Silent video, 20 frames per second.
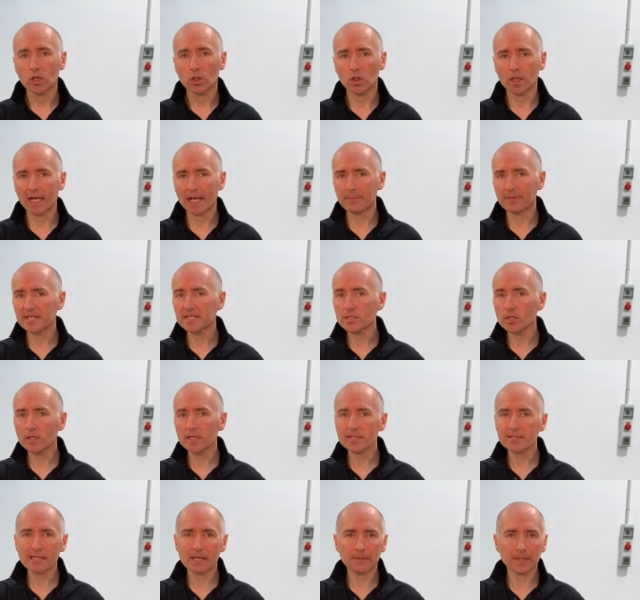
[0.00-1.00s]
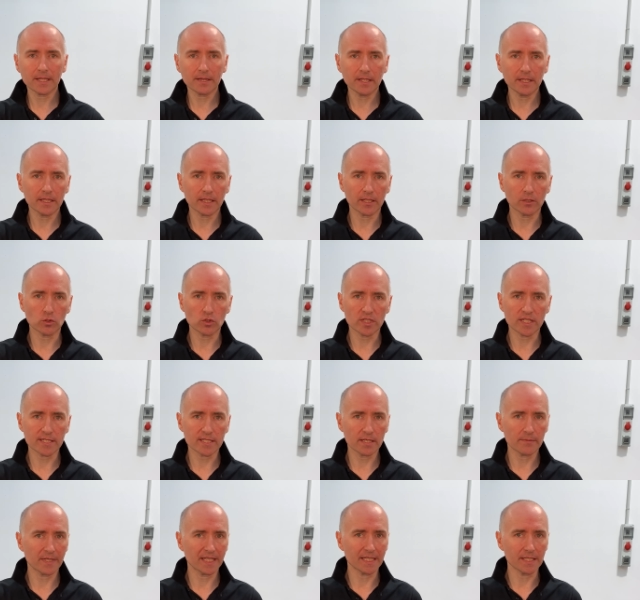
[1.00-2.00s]
Con la presión establecida en un
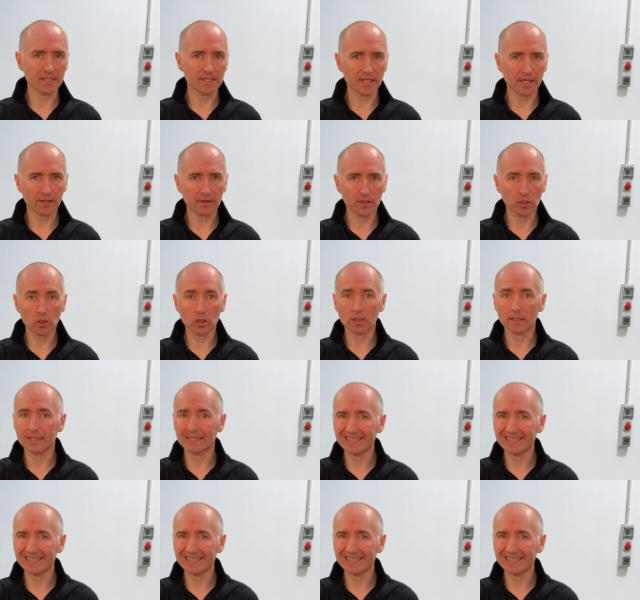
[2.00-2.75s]
sistema de inyección